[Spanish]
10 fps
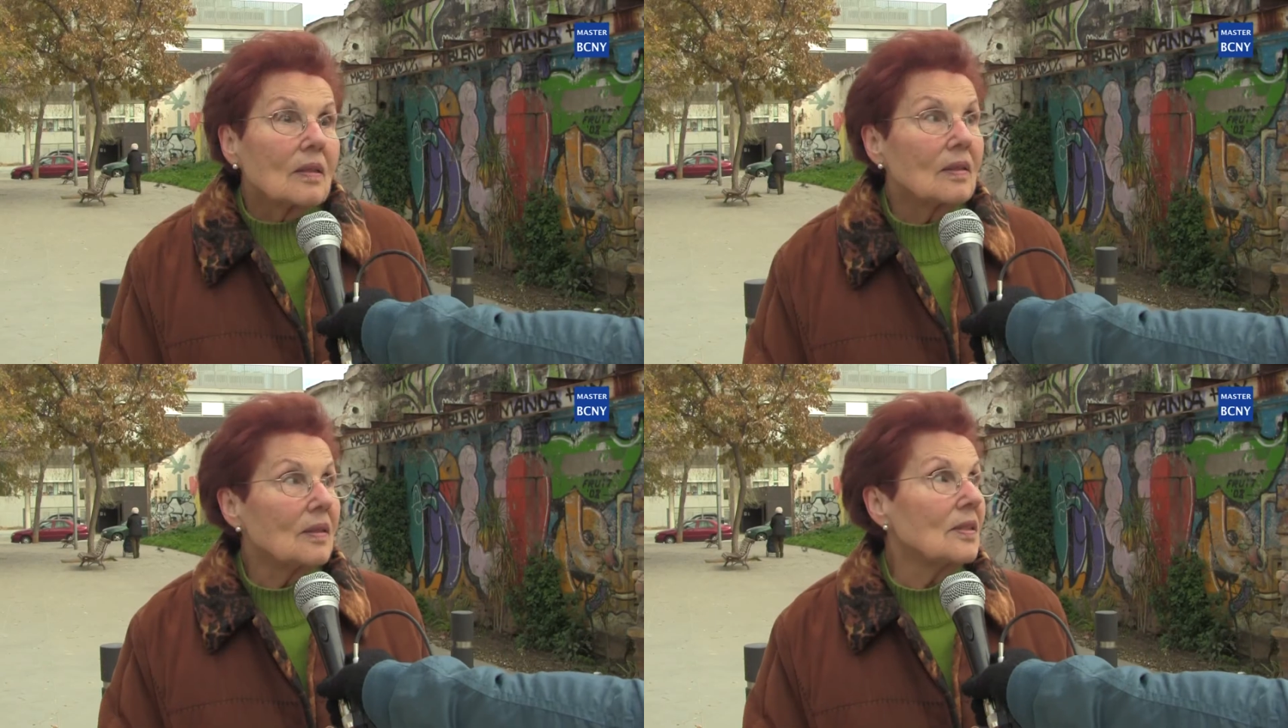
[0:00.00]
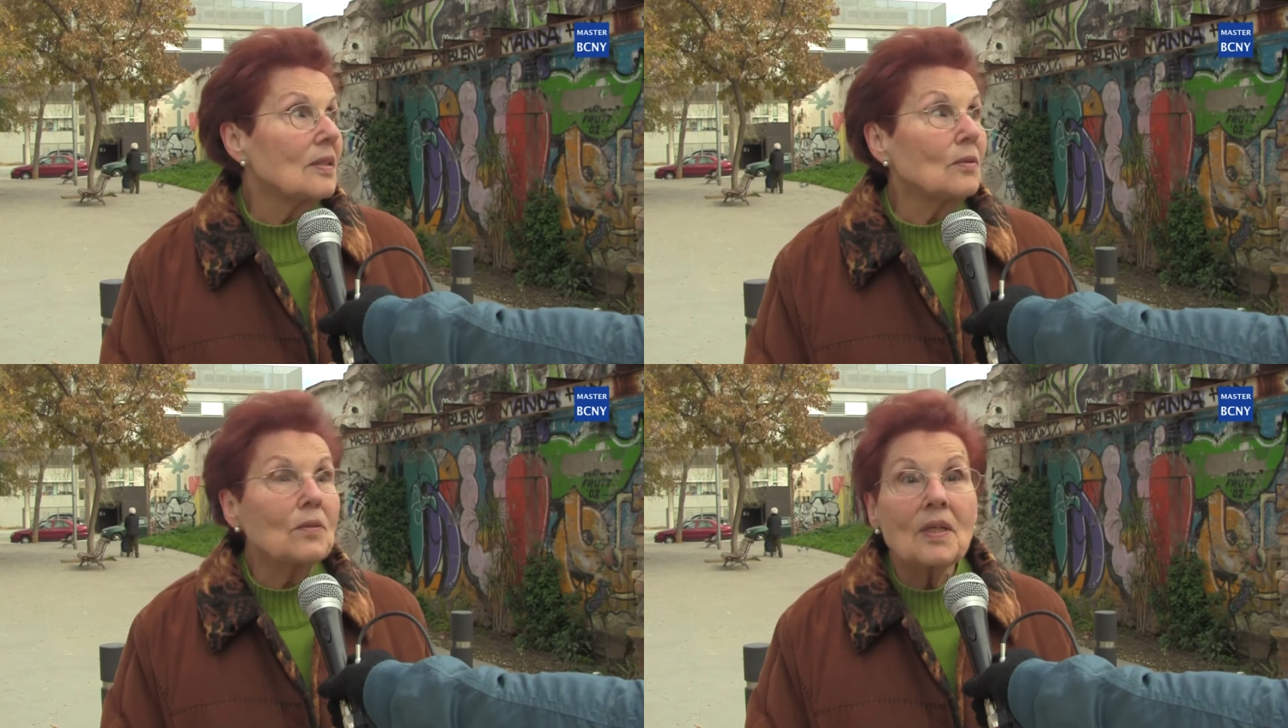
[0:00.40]
Y
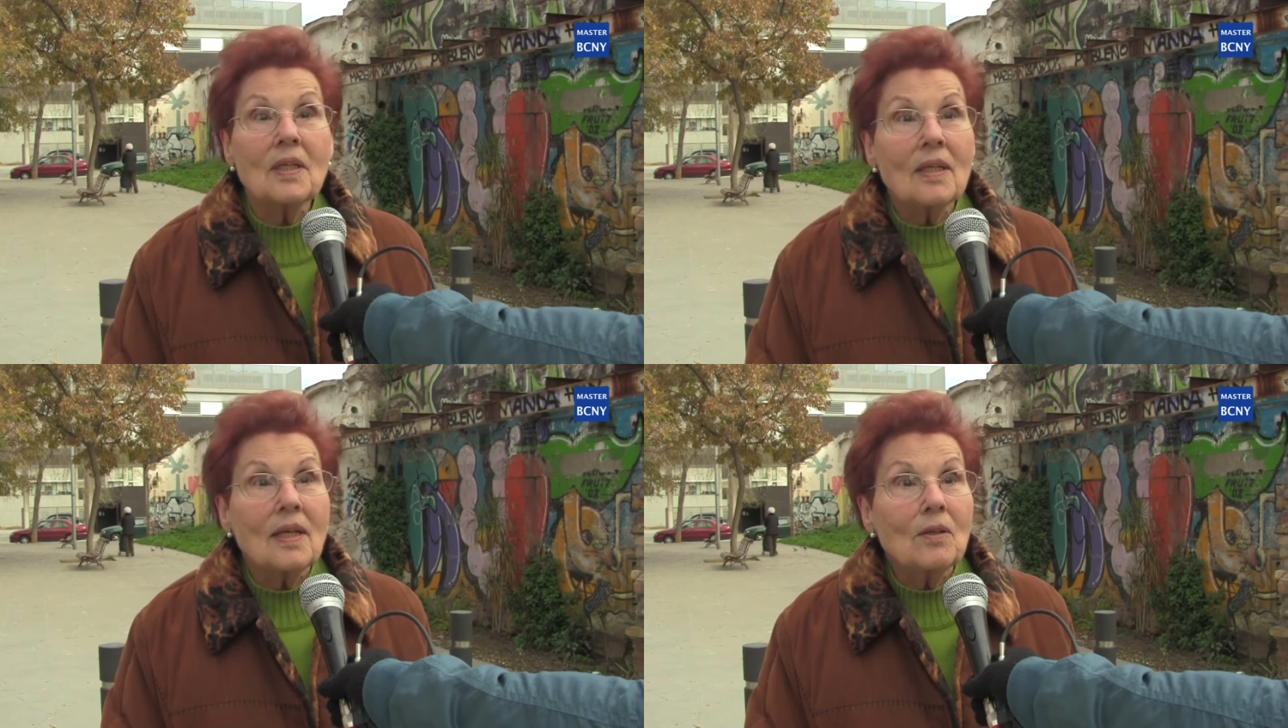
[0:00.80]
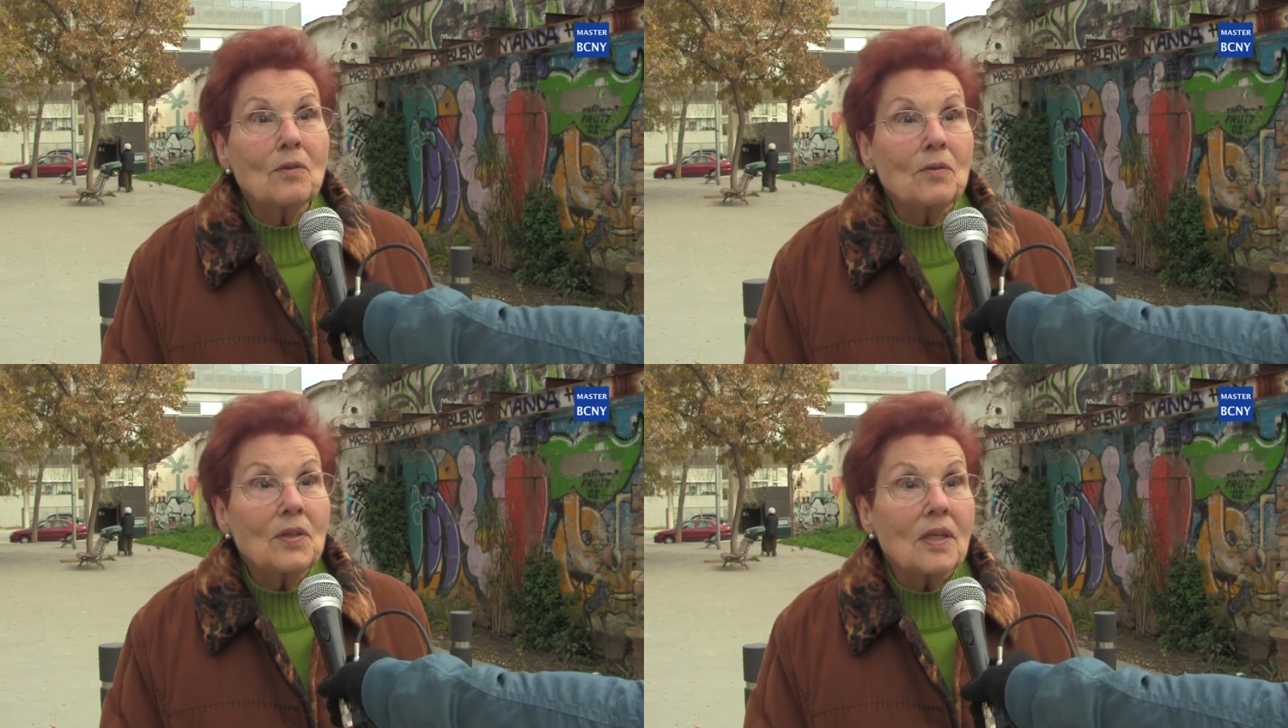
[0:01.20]
si no tiene nada
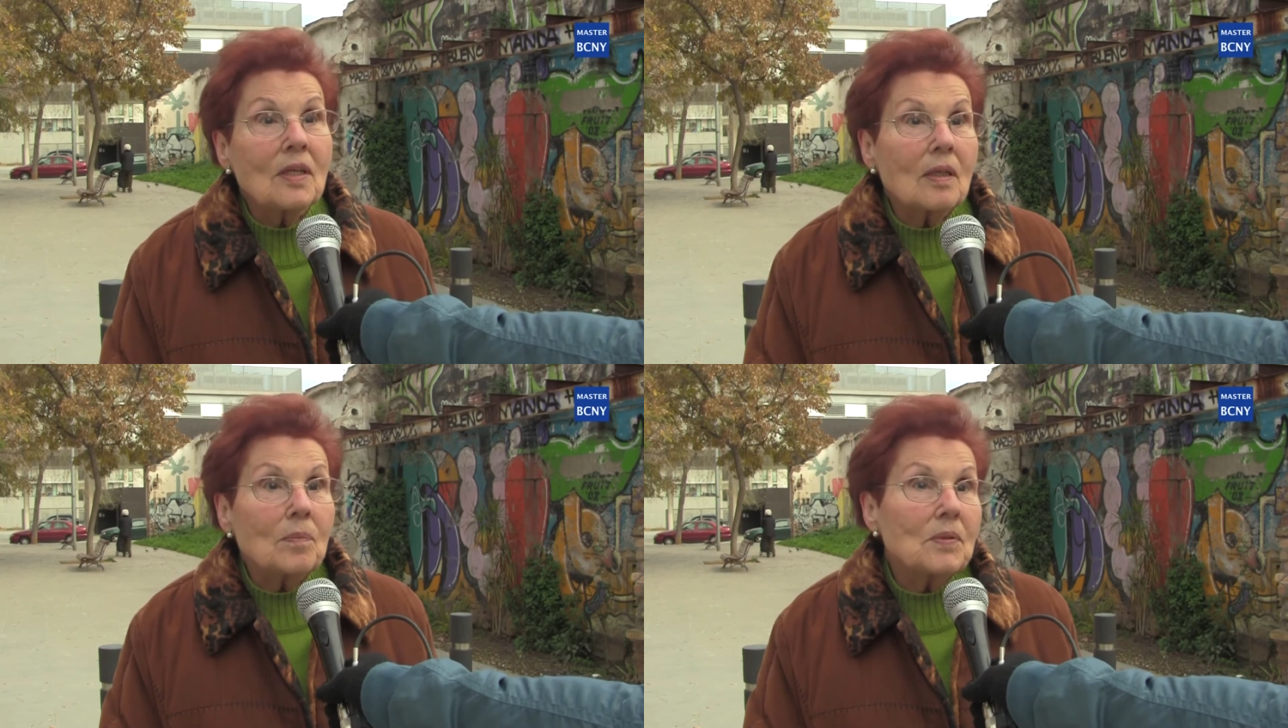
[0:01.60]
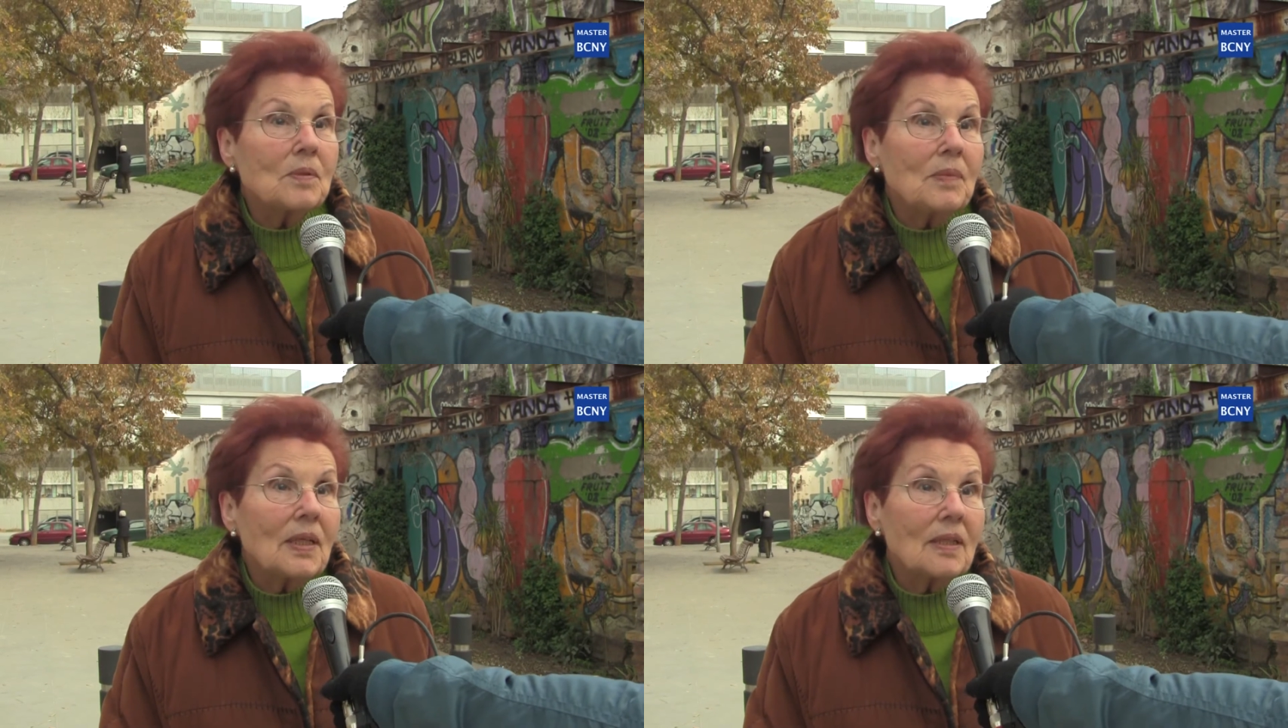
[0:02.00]
donde ir,
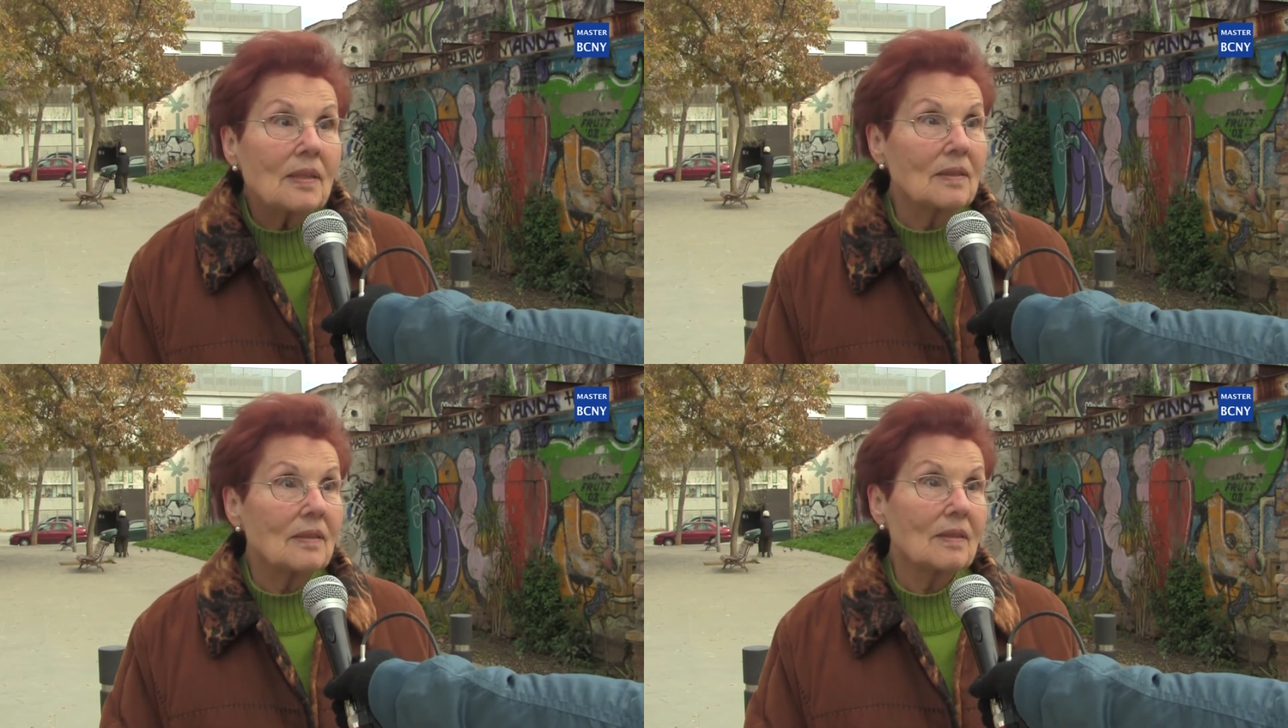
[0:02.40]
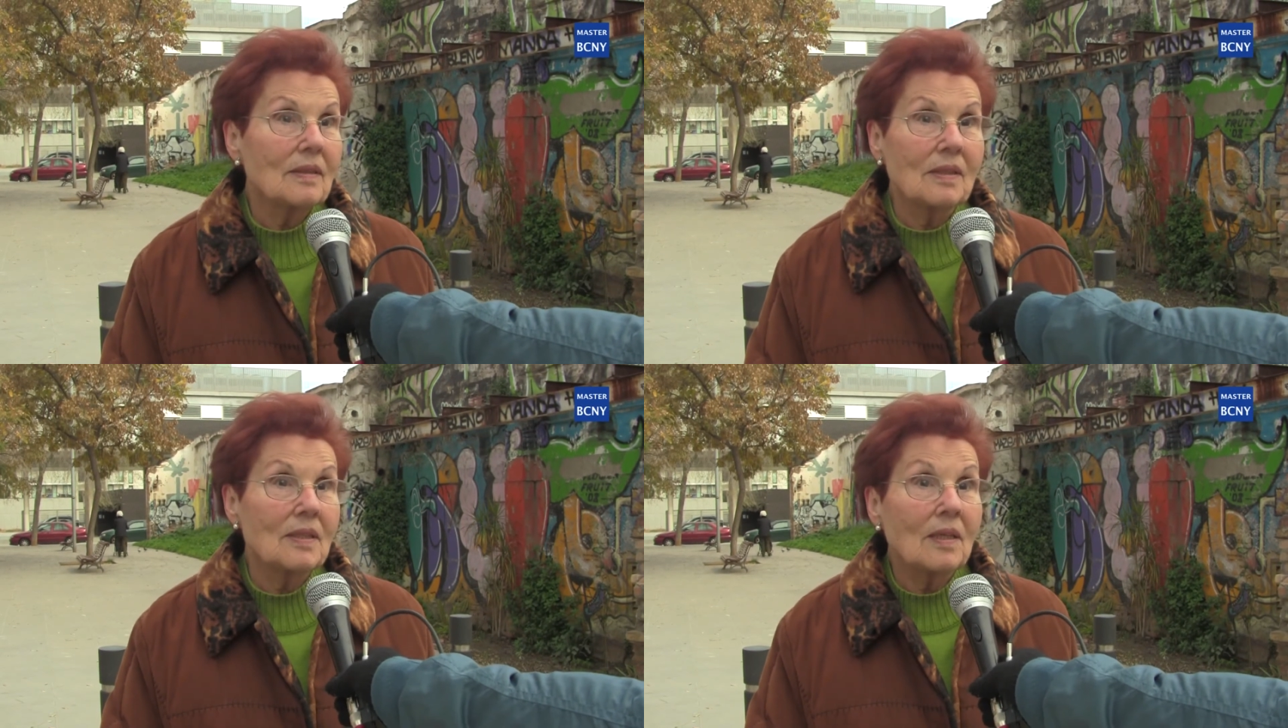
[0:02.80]
pues mira,
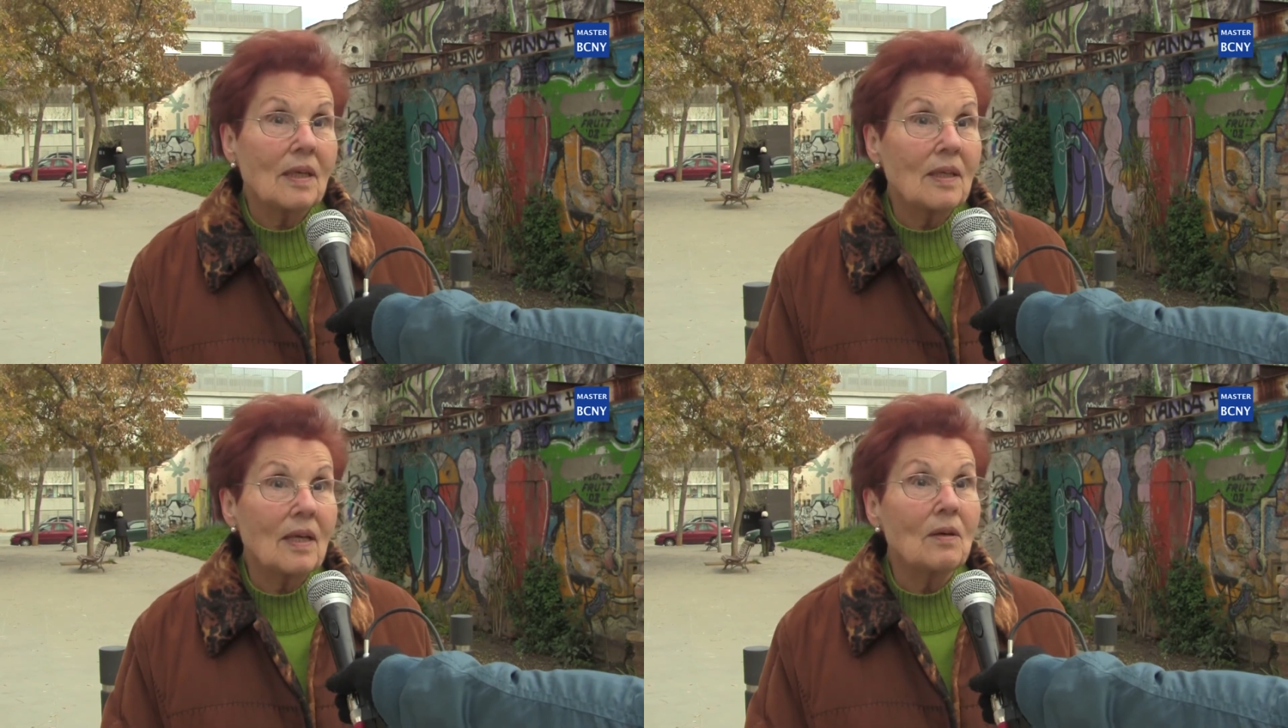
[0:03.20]
que se quede.